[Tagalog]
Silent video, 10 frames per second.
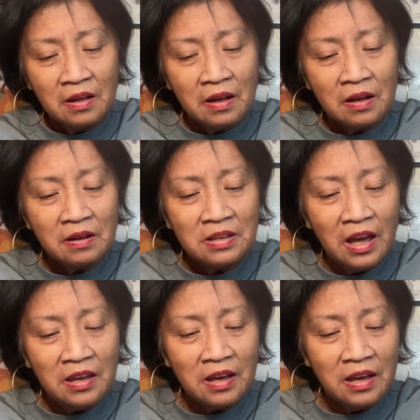Oh,
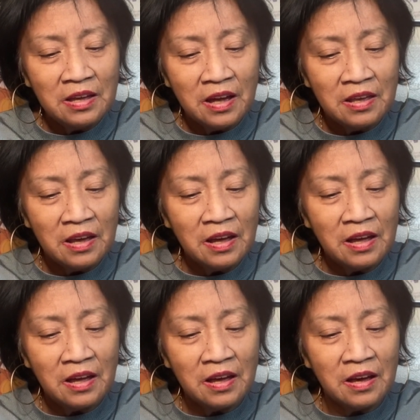yay, yay, yay,
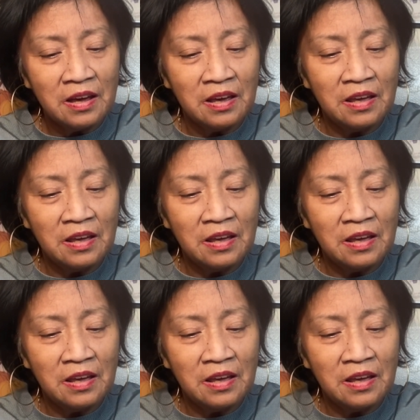yay.